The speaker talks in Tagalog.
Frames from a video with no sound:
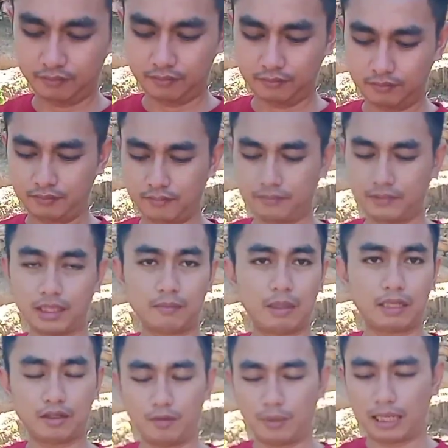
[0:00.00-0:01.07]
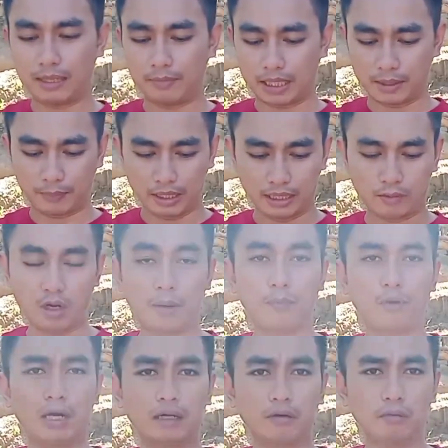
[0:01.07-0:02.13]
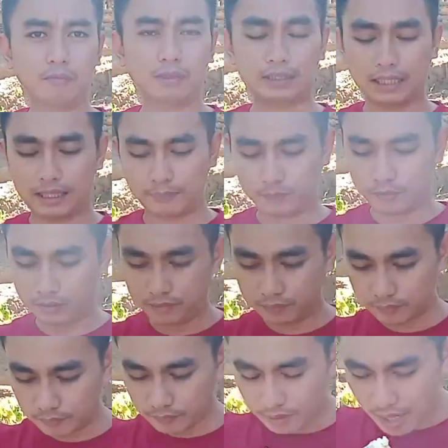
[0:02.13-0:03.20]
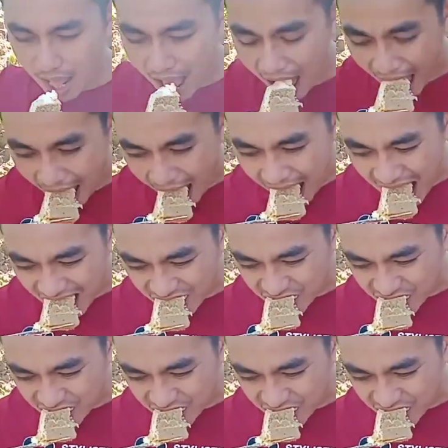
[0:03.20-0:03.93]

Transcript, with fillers: Try. Tikman ko mga makapiling gwapo akong masarap to. Ah.